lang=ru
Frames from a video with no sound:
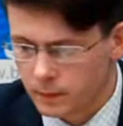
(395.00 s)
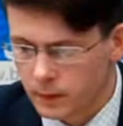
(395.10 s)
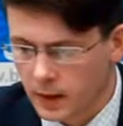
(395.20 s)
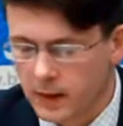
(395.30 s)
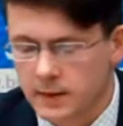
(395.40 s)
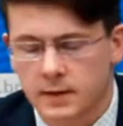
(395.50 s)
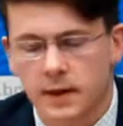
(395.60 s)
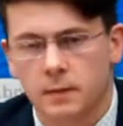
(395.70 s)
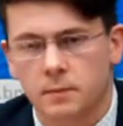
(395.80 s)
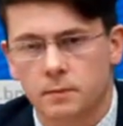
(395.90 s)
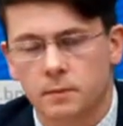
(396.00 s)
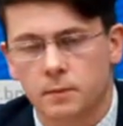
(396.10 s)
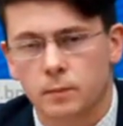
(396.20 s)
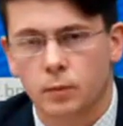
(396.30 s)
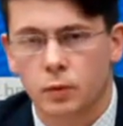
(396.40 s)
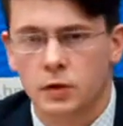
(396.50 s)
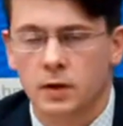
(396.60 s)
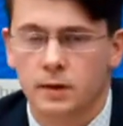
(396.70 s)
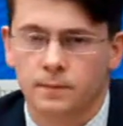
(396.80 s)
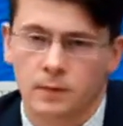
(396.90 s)
до конца
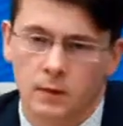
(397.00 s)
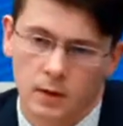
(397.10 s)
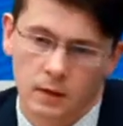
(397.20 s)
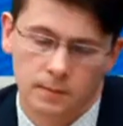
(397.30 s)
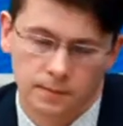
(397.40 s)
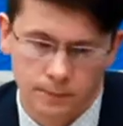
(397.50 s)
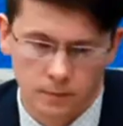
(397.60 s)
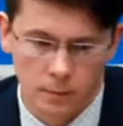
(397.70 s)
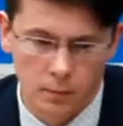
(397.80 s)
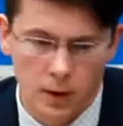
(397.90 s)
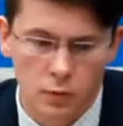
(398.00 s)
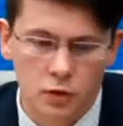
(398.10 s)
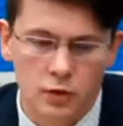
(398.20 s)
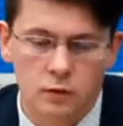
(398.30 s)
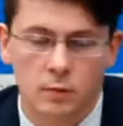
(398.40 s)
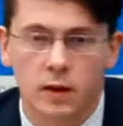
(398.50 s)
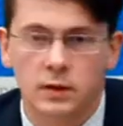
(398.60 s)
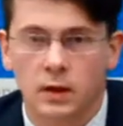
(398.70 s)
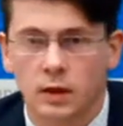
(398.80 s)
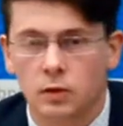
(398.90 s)
поняли эм, преимущества
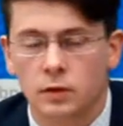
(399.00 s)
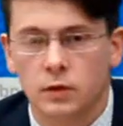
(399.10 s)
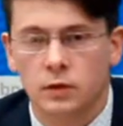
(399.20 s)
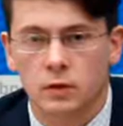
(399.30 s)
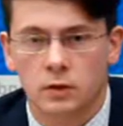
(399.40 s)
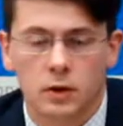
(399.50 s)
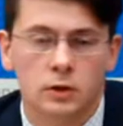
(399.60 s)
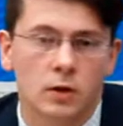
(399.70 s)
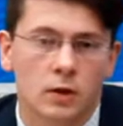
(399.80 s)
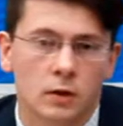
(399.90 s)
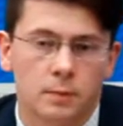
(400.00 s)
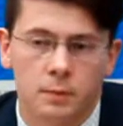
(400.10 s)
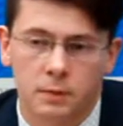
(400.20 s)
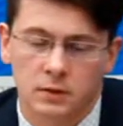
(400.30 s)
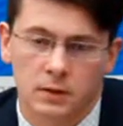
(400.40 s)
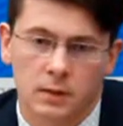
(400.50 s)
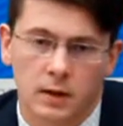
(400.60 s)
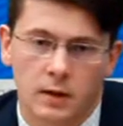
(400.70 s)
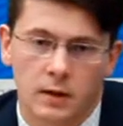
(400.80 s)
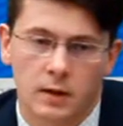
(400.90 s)
малых городов, которые дают налоговое
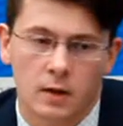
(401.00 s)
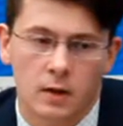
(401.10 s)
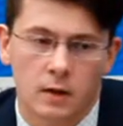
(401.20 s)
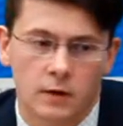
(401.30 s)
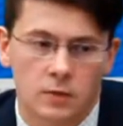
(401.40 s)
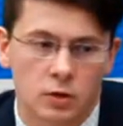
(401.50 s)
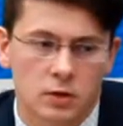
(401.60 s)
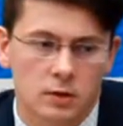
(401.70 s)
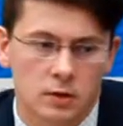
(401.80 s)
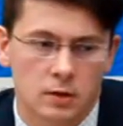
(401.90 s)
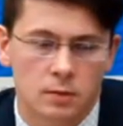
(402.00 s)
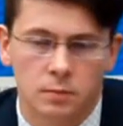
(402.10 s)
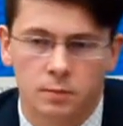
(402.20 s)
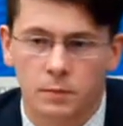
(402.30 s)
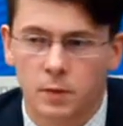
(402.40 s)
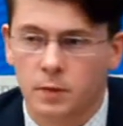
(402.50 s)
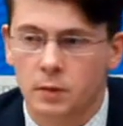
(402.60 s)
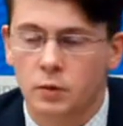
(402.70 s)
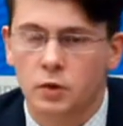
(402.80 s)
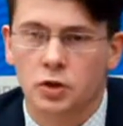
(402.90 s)
послабление, возможность э,
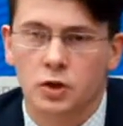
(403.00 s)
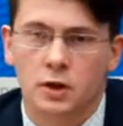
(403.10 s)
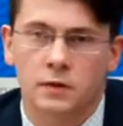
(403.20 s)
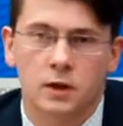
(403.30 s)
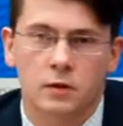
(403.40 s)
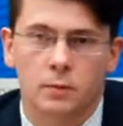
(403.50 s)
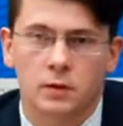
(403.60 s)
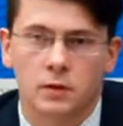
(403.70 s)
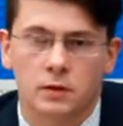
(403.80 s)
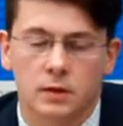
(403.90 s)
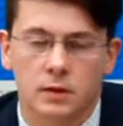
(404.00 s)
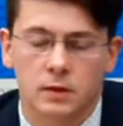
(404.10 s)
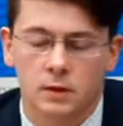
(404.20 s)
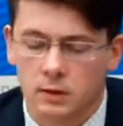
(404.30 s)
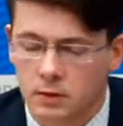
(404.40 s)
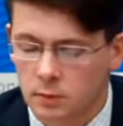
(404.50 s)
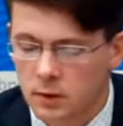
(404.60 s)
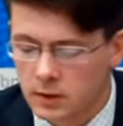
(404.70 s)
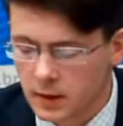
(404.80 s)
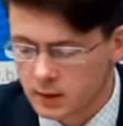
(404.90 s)
напрямую решения всех вопросов с
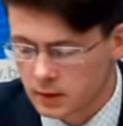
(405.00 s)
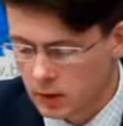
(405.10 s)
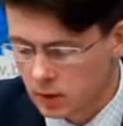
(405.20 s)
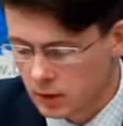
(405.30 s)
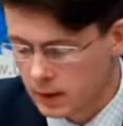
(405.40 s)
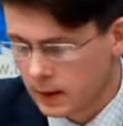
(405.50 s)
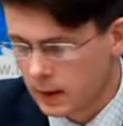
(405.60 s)
администрацией района,